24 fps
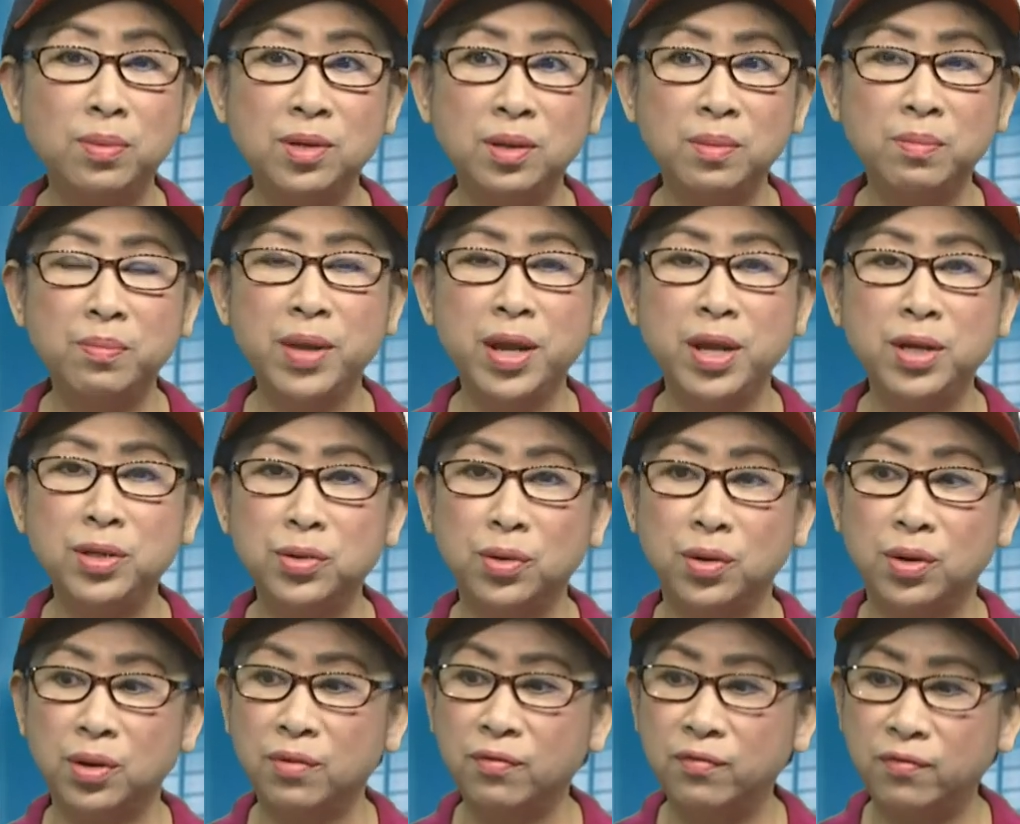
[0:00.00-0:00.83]
nước Mỹ,
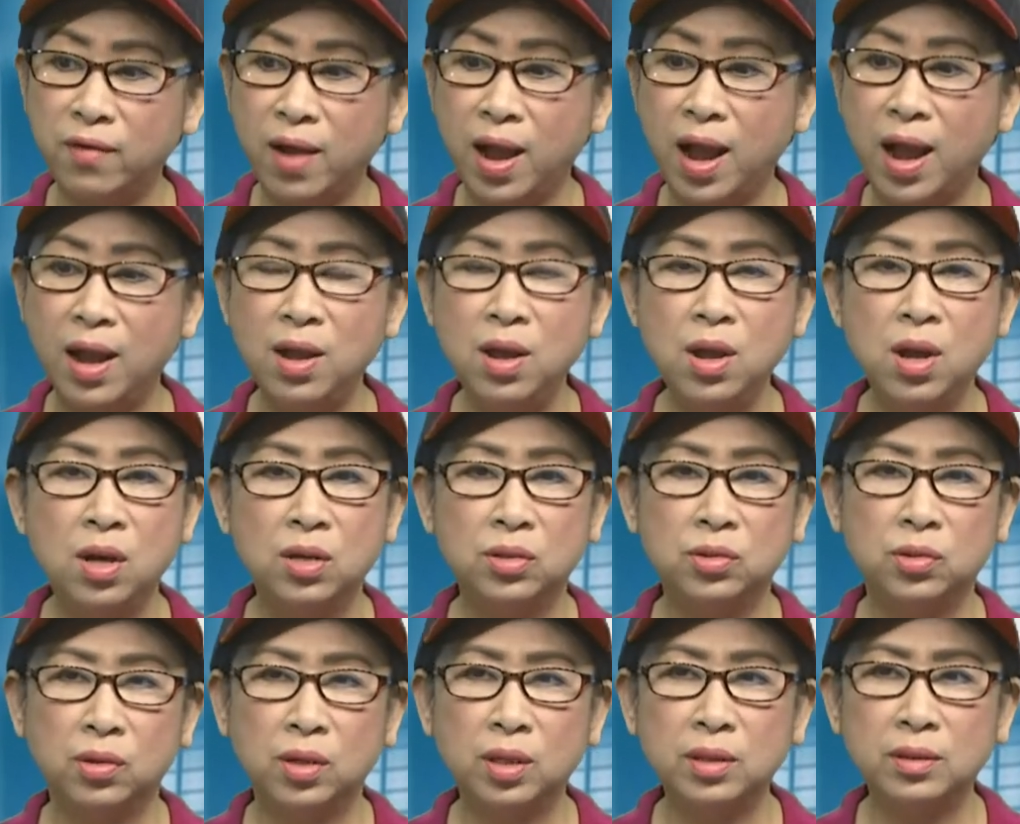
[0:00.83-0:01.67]
rồi nó phá,
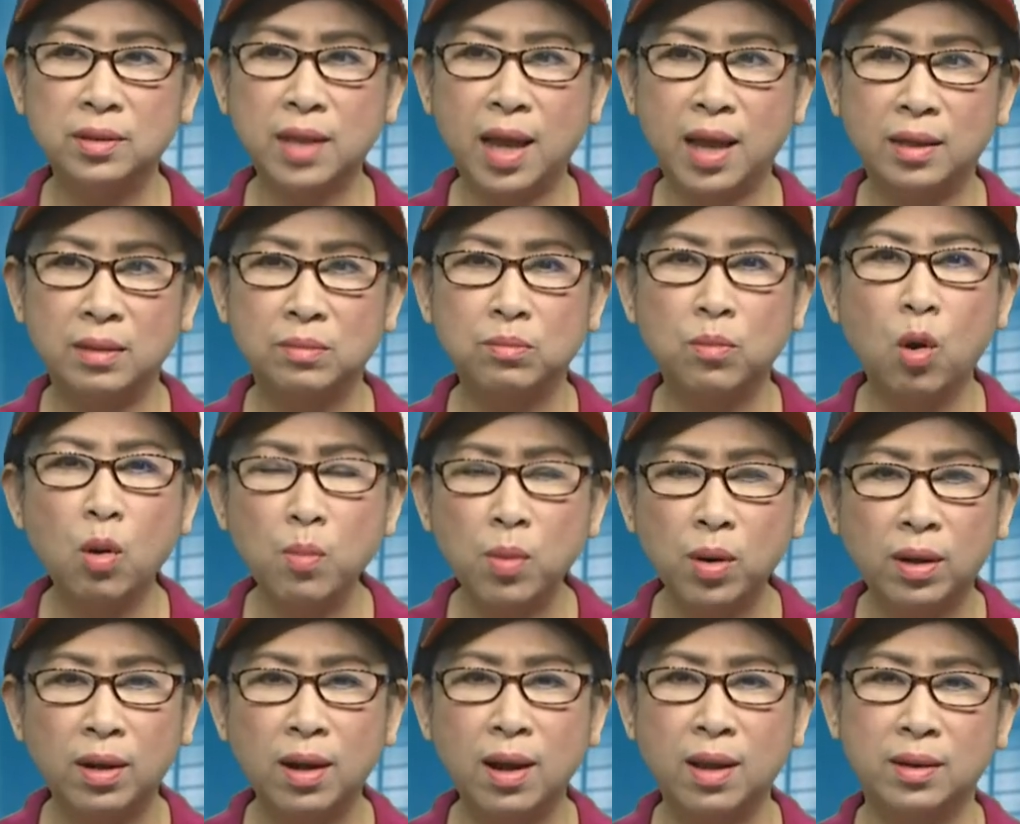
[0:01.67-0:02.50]
rồi nó tàn. Mỗi
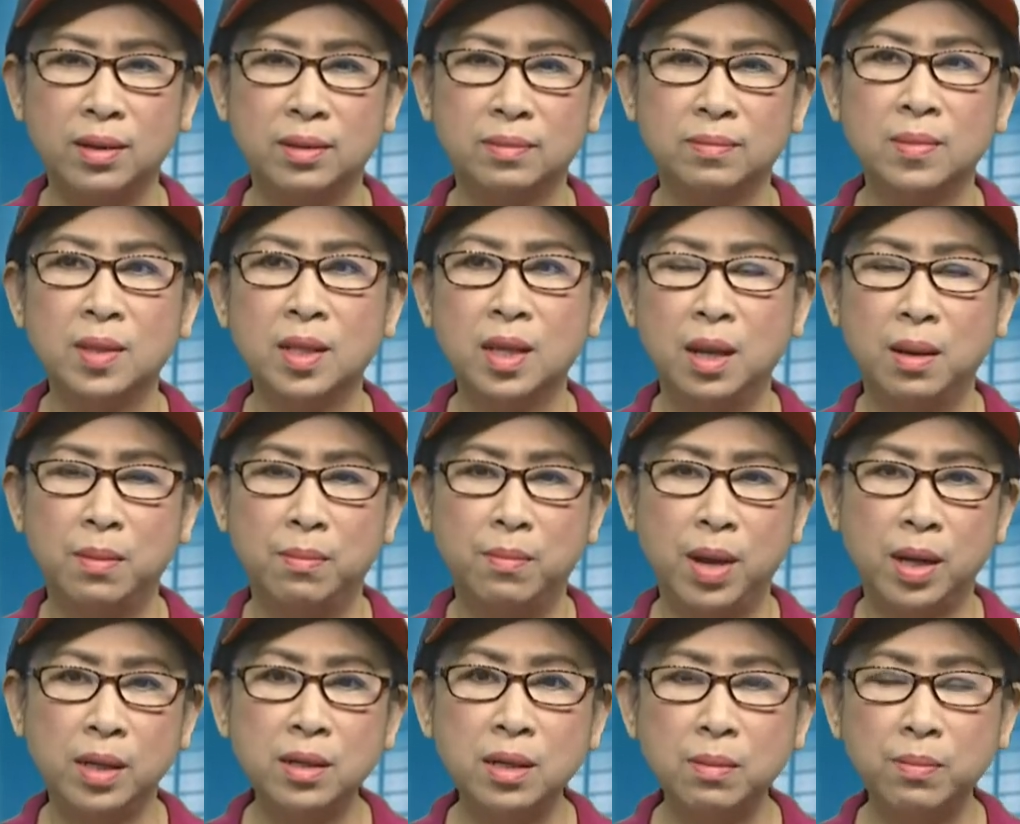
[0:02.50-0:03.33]
một lần
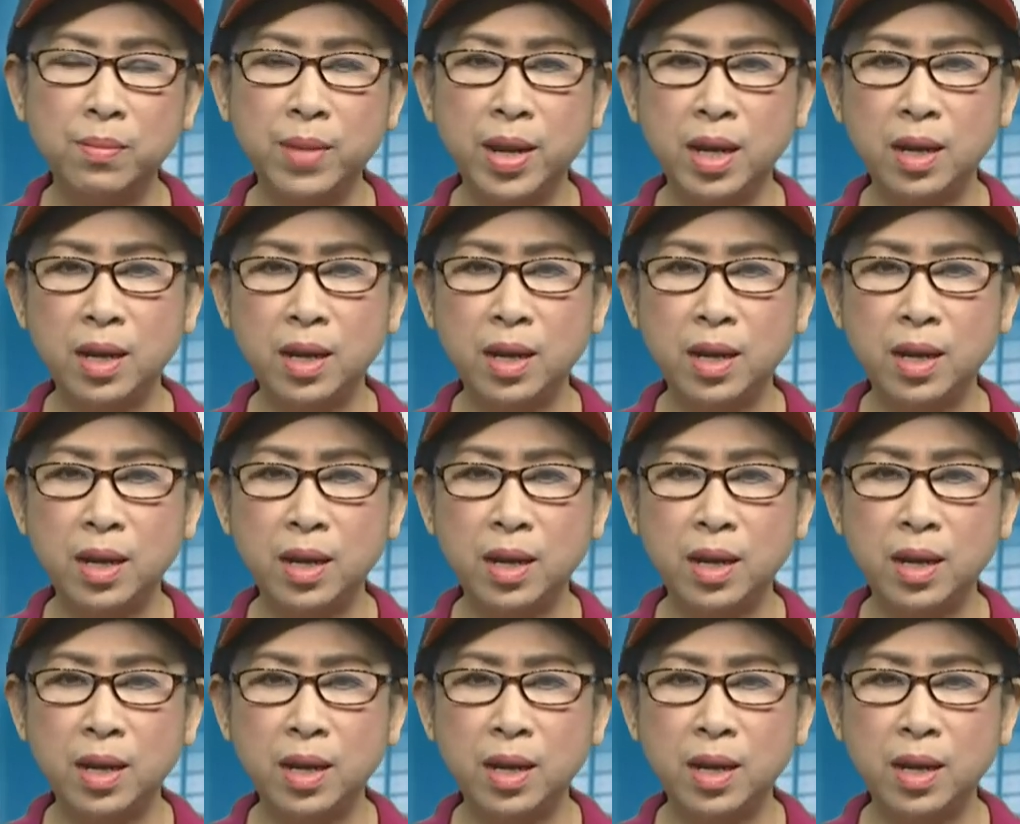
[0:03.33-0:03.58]
mà nước Mỹ